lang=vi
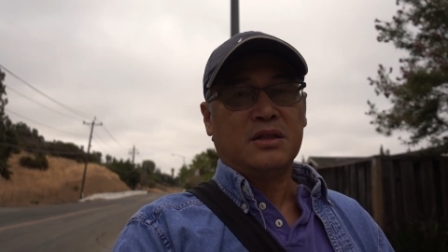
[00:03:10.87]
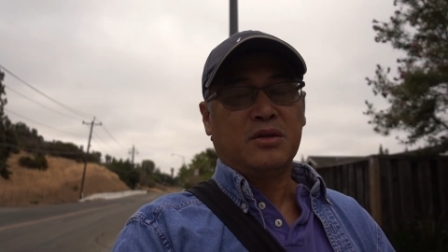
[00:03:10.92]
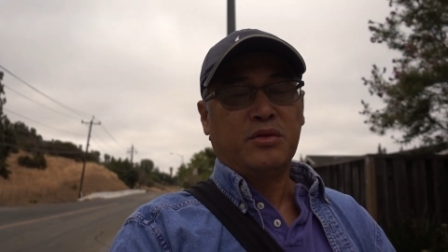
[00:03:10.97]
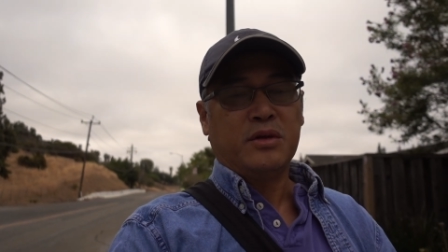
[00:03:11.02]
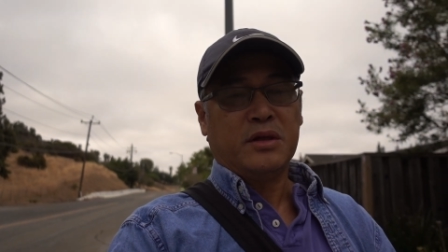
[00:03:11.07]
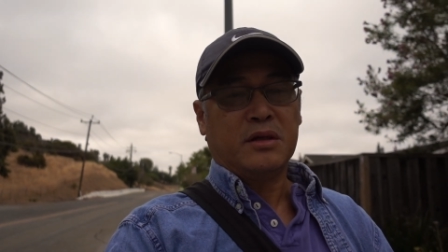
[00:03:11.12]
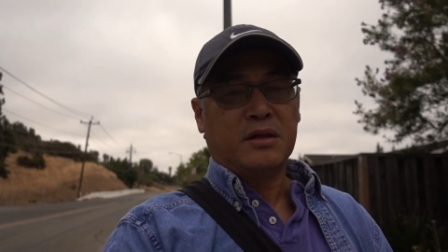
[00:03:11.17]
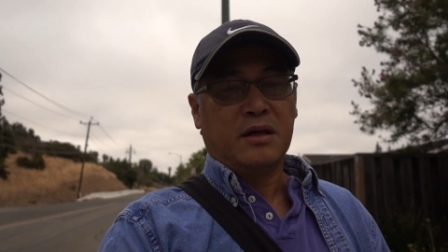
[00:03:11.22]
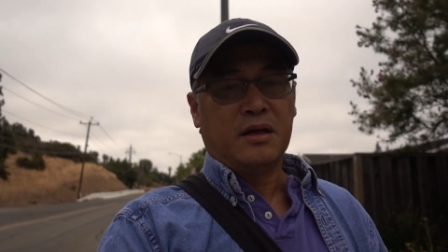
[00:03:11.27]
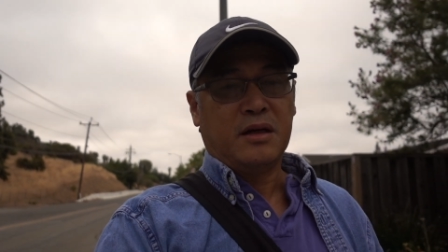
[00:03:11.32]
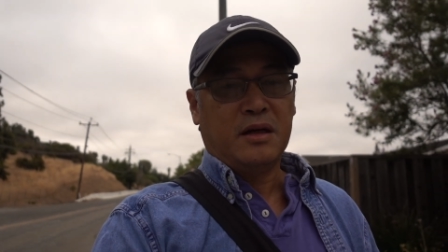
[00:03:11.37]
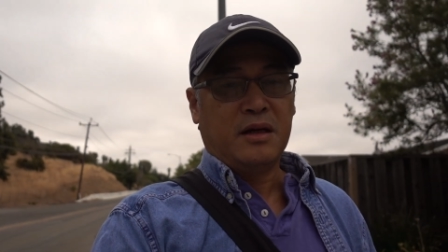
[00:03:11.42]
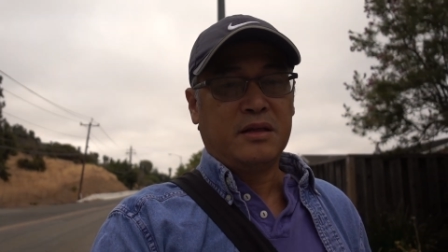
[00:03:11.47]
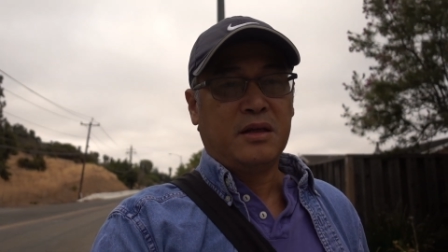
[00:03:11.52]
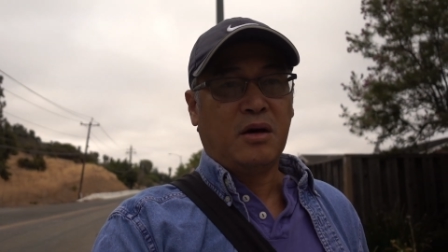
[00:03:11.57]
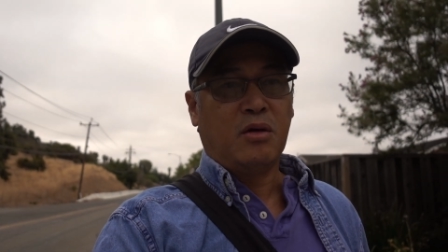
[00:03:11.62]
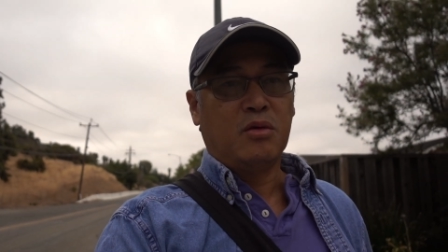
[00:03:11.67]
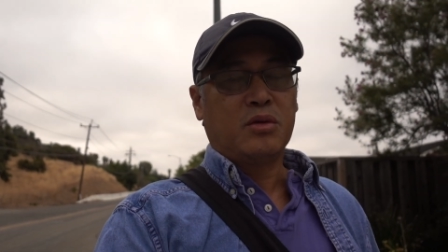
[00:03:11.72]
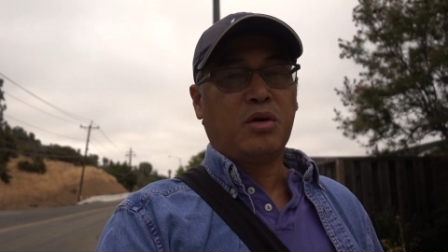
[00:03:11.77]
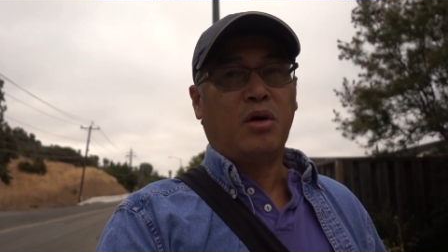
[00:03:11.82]
xuất
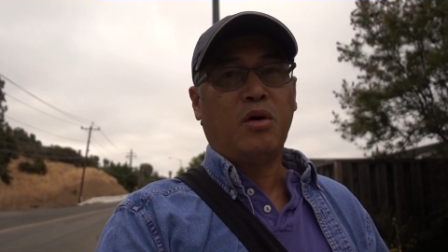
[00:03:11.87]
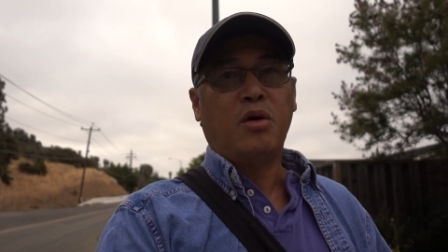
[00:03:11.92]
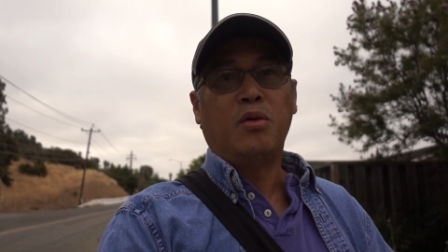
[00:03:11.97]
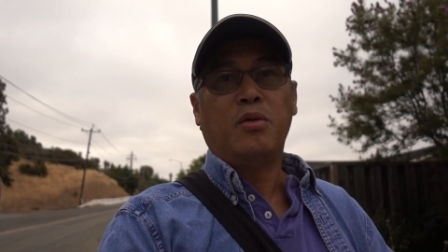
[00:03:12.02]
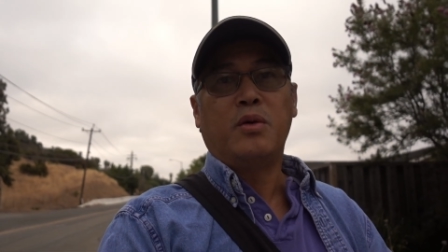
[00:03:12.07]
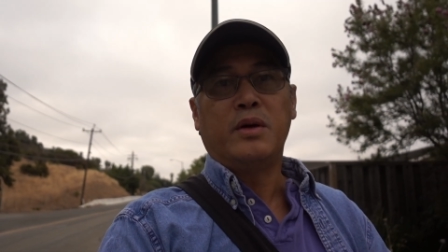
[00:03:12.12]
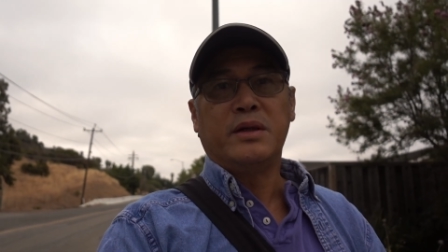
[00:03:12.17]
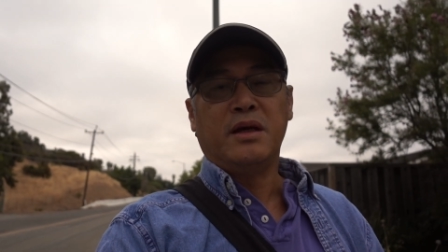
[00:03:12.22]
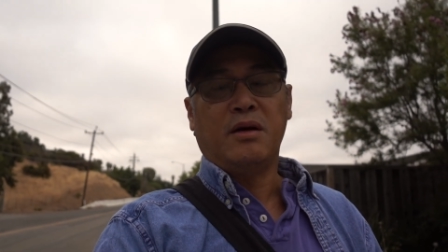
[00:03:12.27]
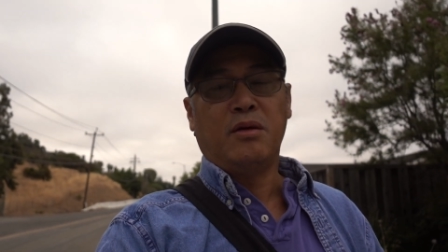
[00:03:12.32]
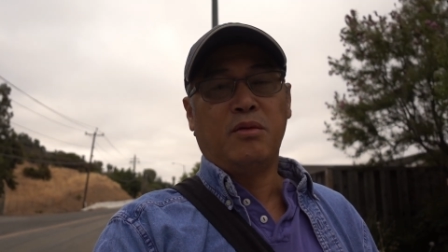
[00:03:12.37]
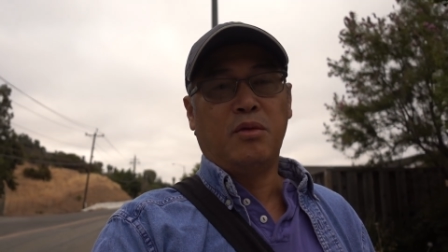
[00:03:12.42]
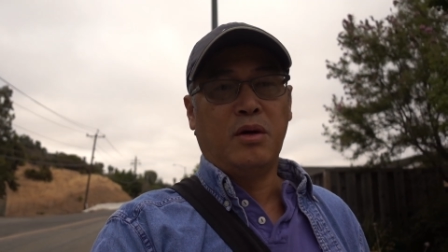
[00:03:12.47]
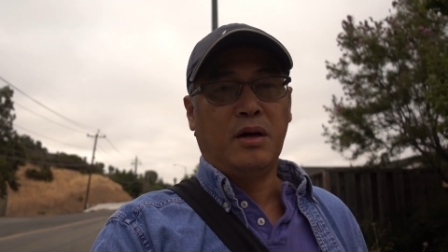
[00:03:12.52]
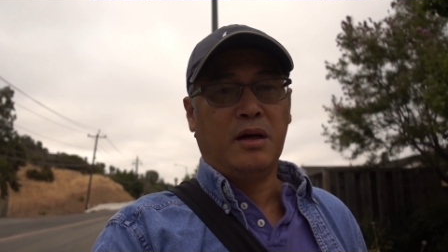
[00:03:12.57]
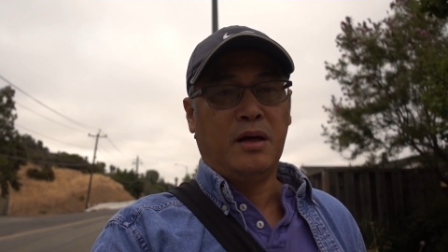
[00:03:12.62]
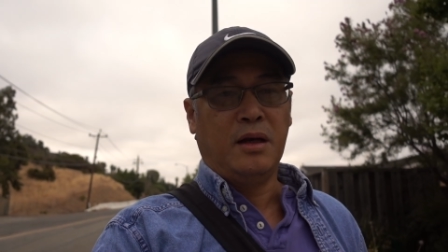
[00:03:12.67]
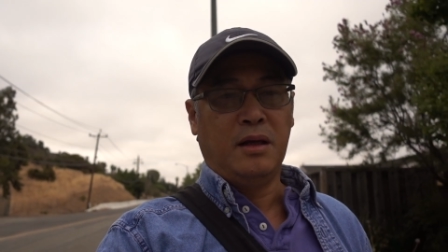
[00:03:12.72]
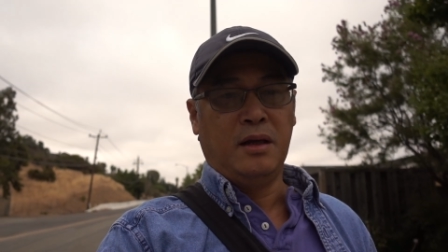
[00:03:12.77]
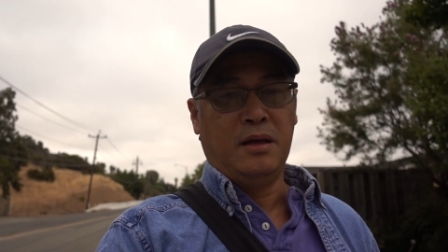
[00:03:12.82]
dầu thô qua
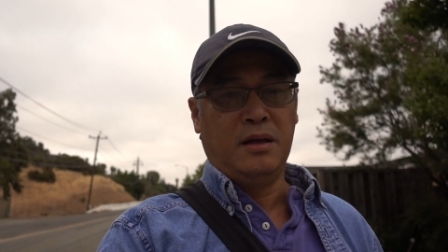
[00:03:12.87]
dầu